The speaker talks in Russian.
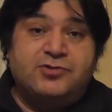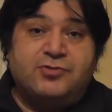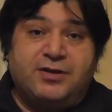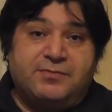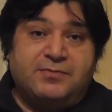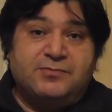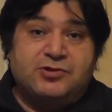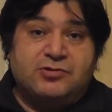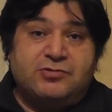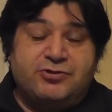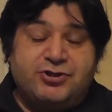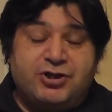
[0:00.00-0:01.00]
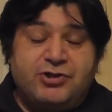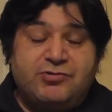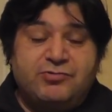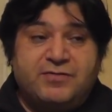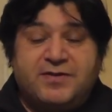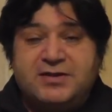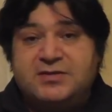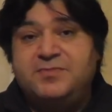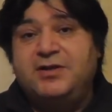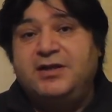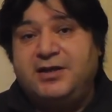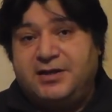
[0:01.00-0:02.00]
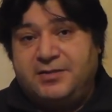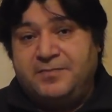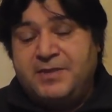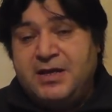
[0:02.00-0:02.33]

тюремному заключению до 8 лет